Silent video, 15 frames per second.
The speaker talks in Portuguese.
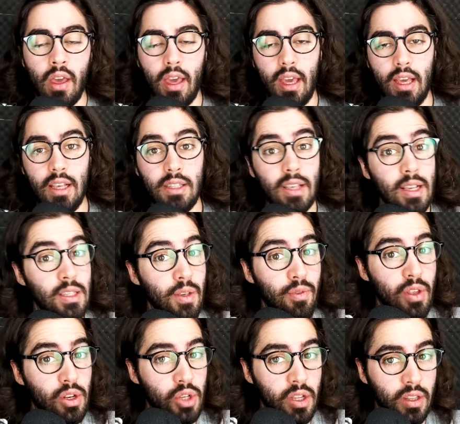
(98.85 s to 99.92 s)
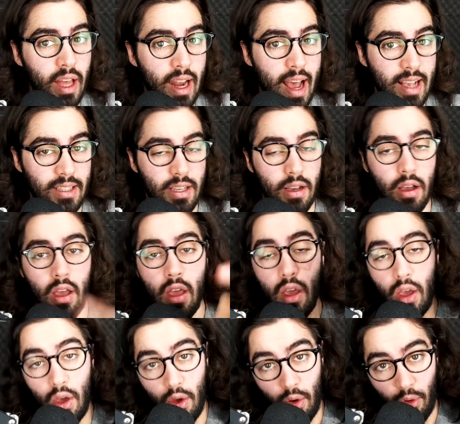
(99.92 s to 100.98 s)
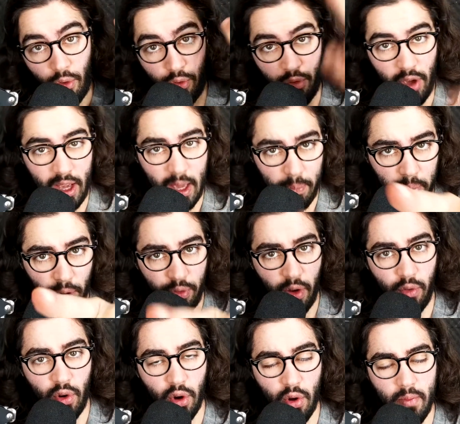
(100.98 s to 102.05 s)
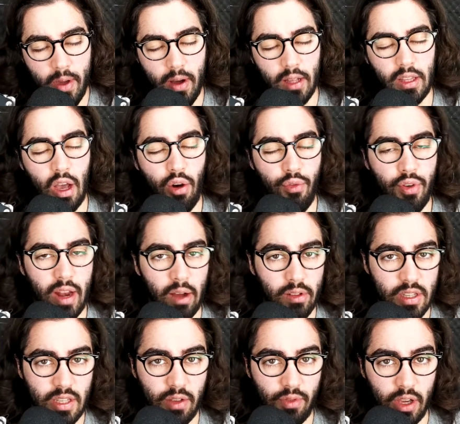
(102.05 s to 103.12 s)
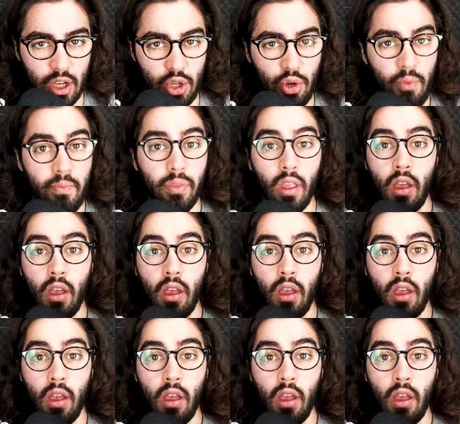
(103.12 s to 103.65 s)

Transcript: E se esse vídeo te interessa, fique por favor comigo até o final desse vídeo,